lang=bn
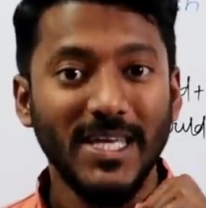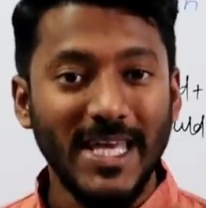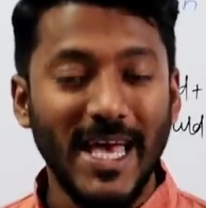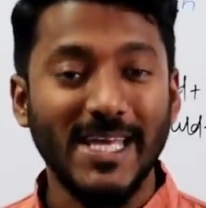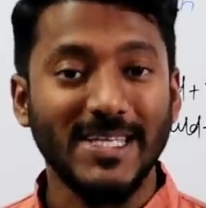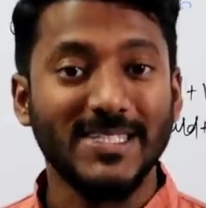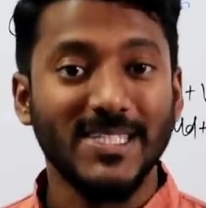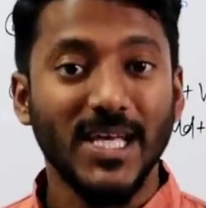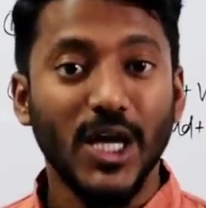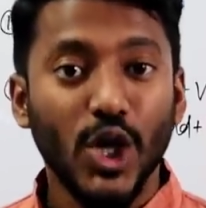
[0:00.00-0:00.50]

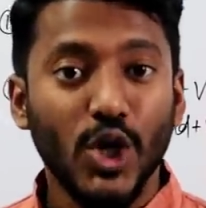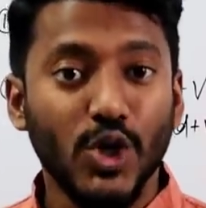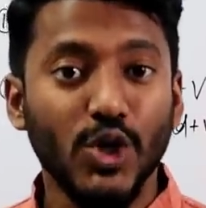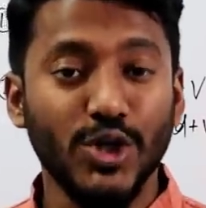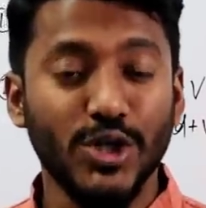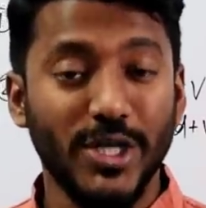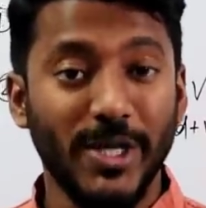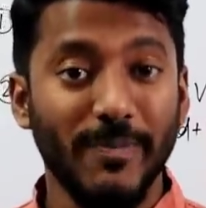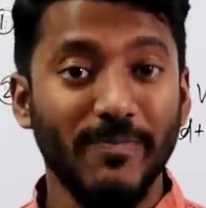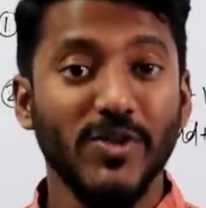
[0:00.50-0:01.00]
ইয়াস
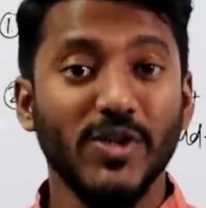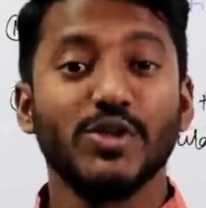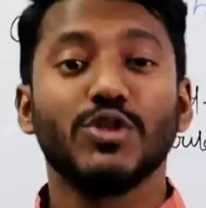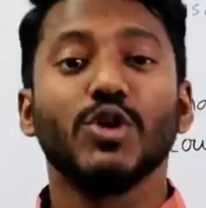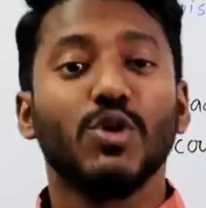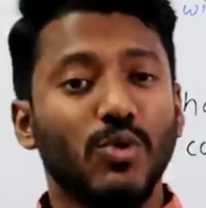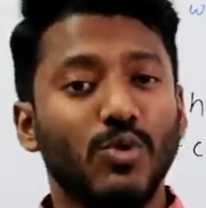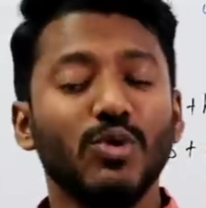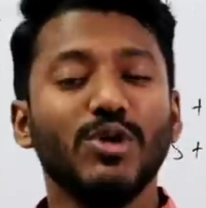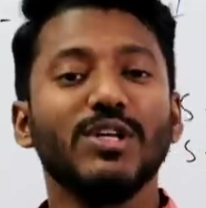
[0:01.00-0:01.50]
গুড সো
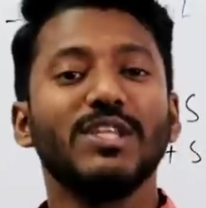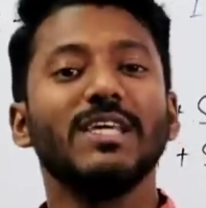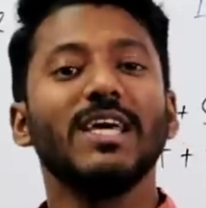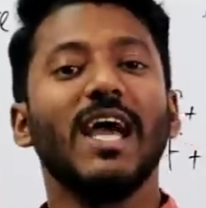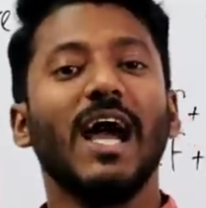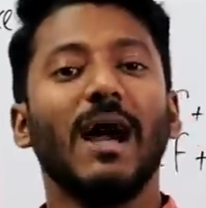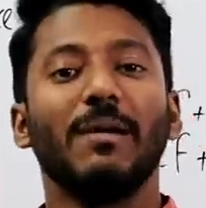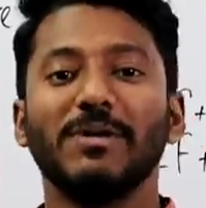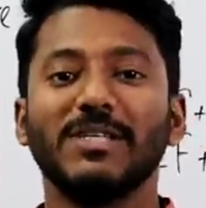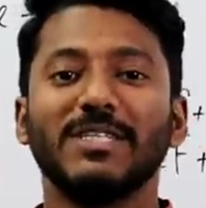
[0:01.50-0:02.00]
কুড
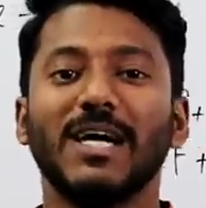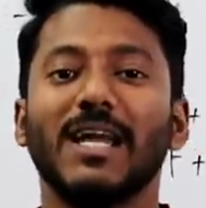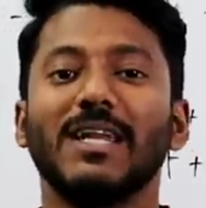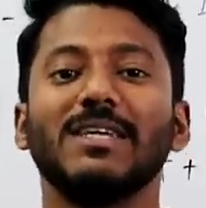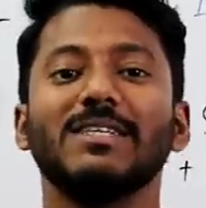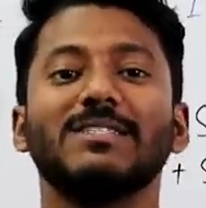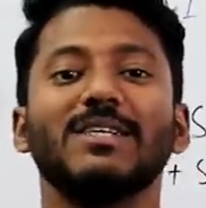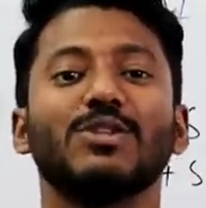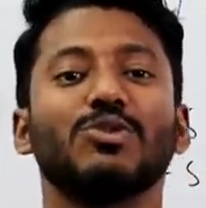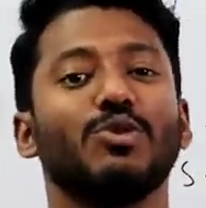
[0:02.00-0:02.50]
দিয়ে আমি জানি
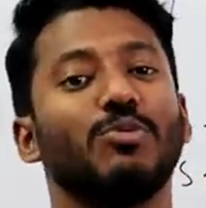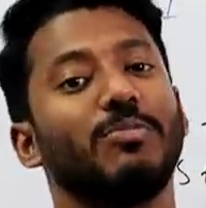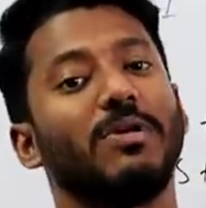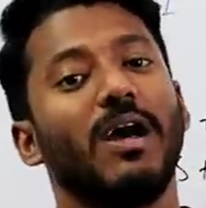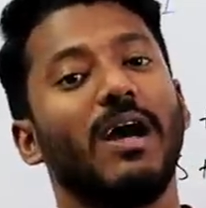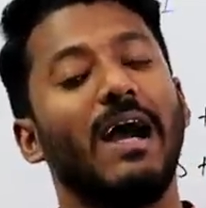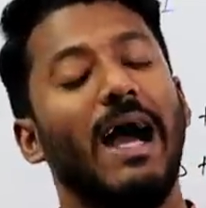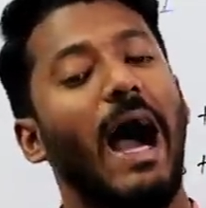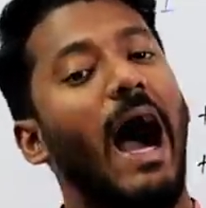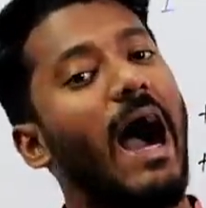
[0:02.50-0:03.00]
যে
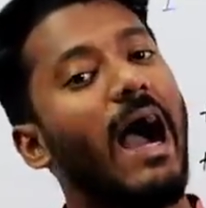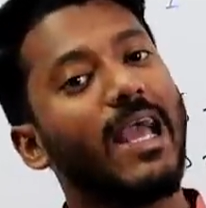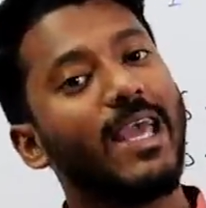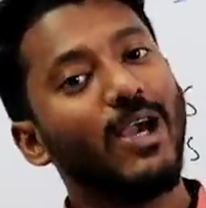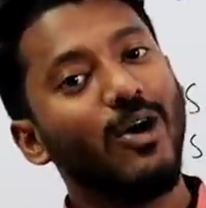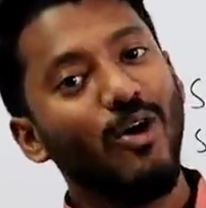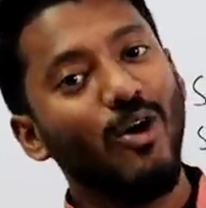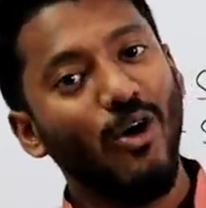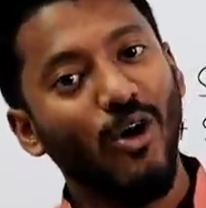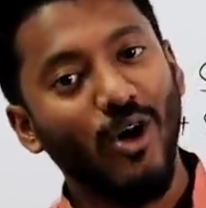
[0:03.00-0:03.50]
তোমরা
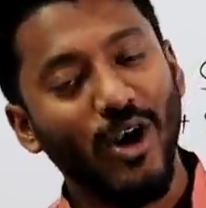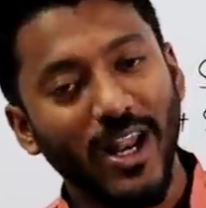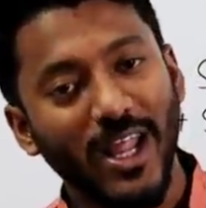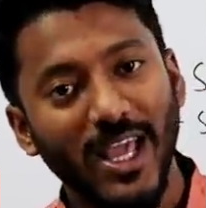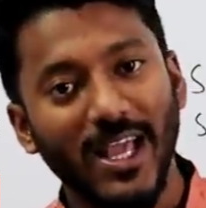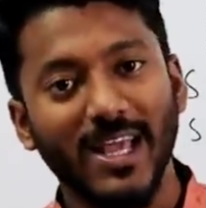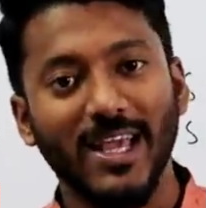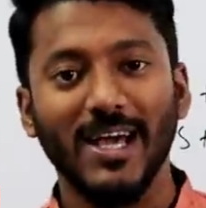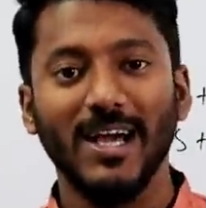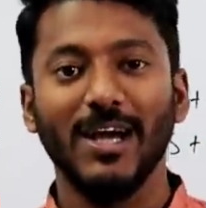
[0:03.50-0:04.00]
আগেও
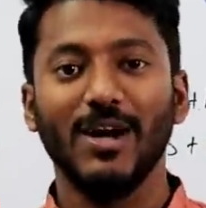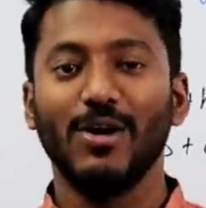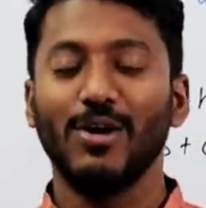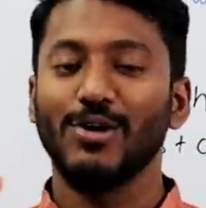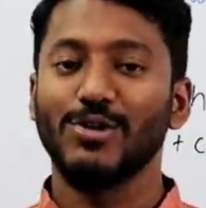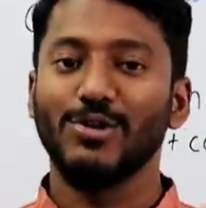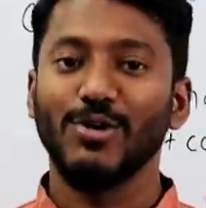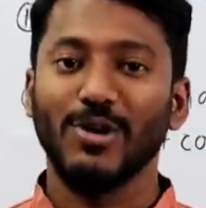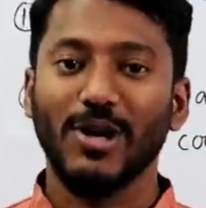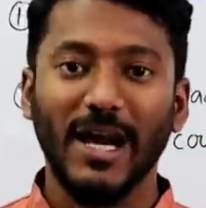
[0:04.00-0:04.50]
অনেক
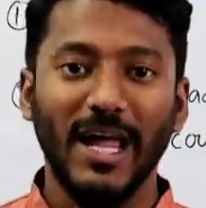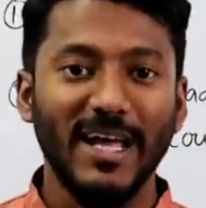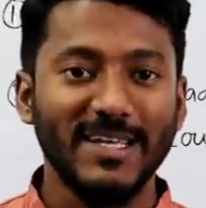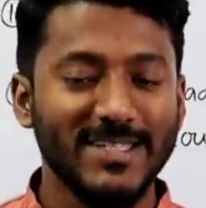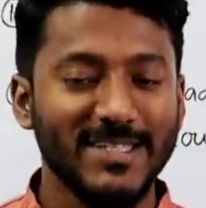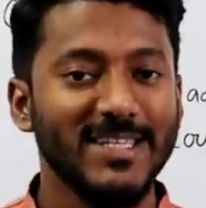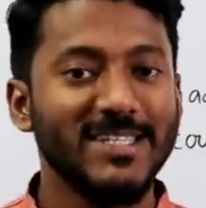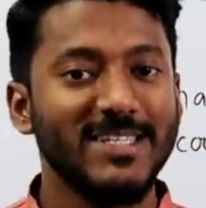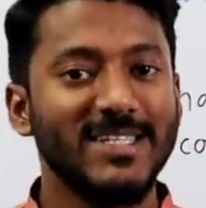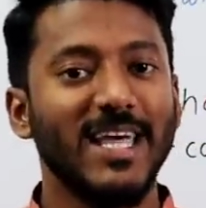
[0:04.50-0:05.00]
হয়তো
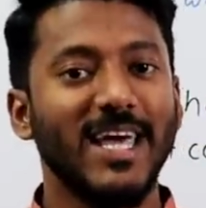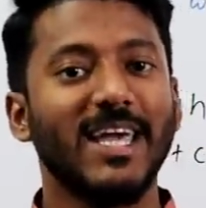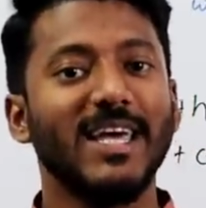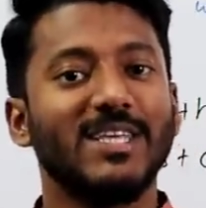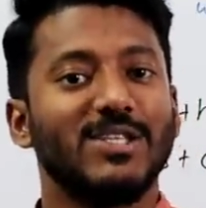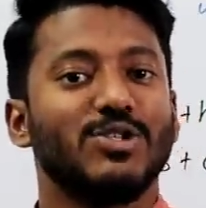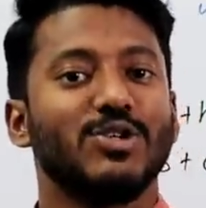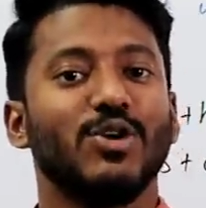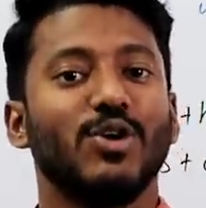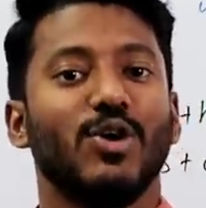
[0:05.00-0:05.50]
ক্লাসেস
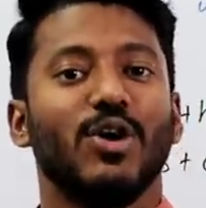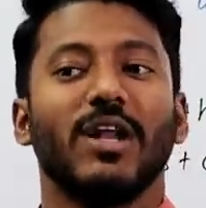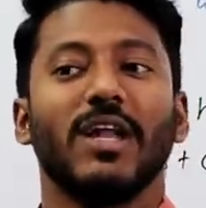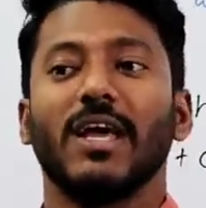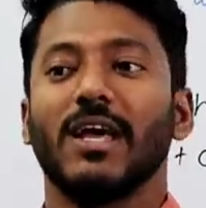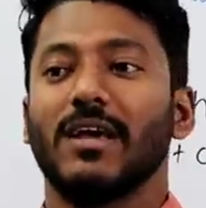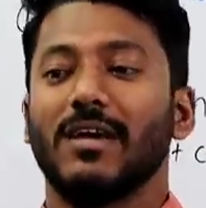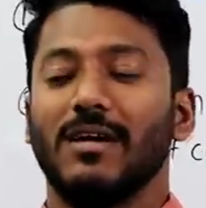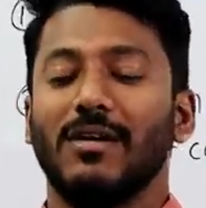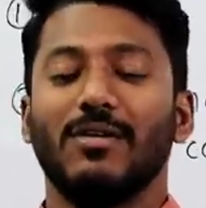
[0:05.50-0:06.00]
দেখেছো
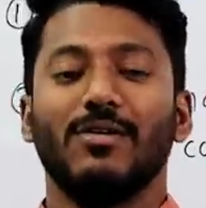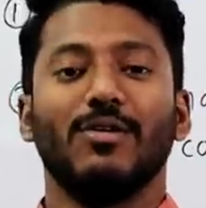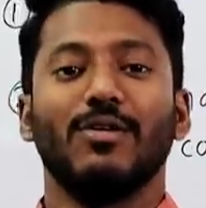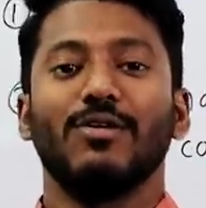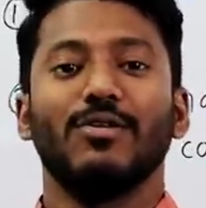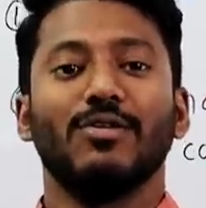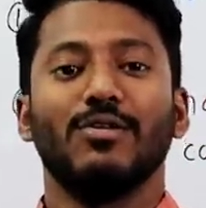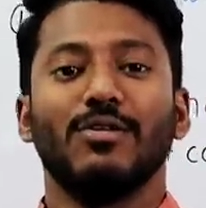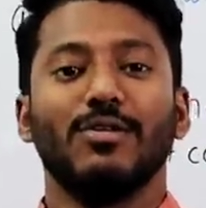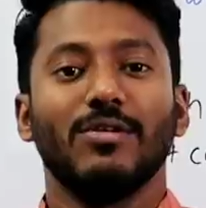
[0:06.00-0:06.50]
অনেক
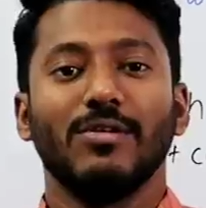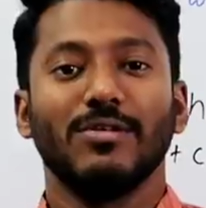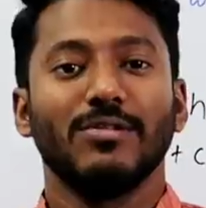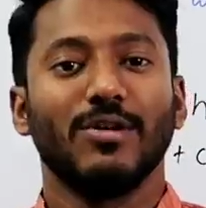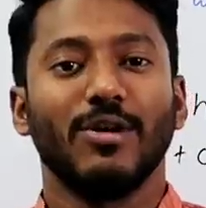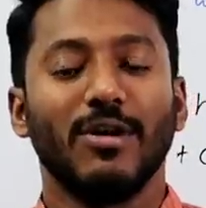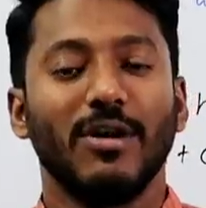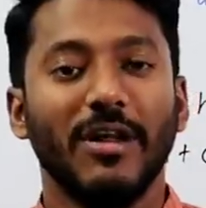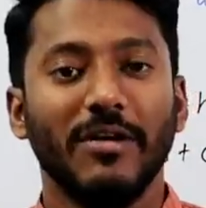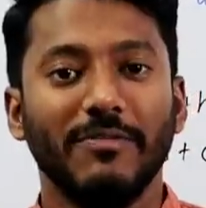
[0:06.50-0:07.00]
অন্য
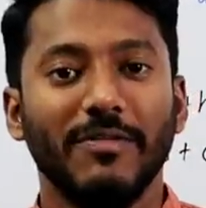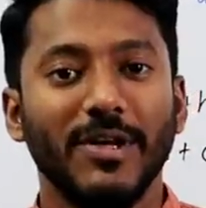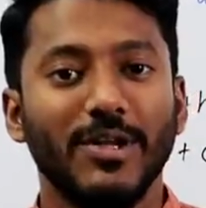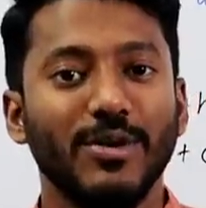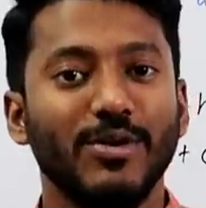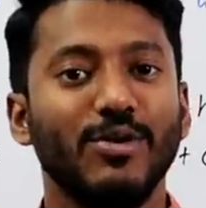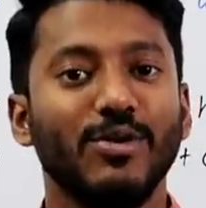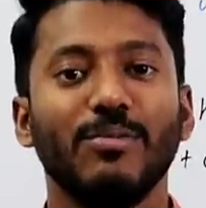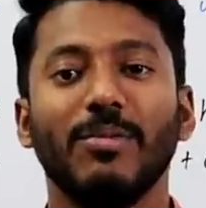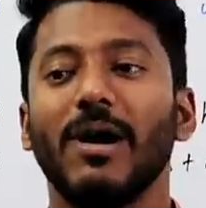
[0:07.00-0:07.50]
ধরনের
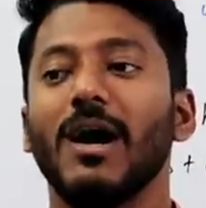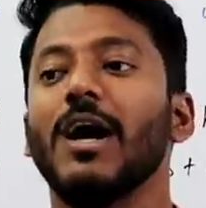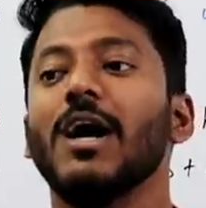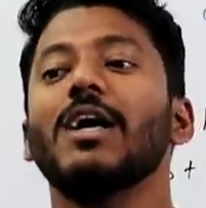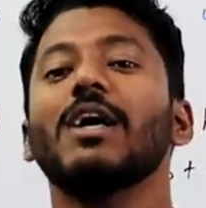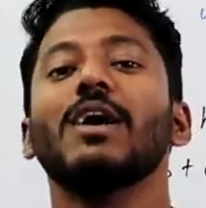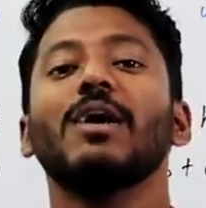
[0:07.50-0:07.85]
ভিডিও বা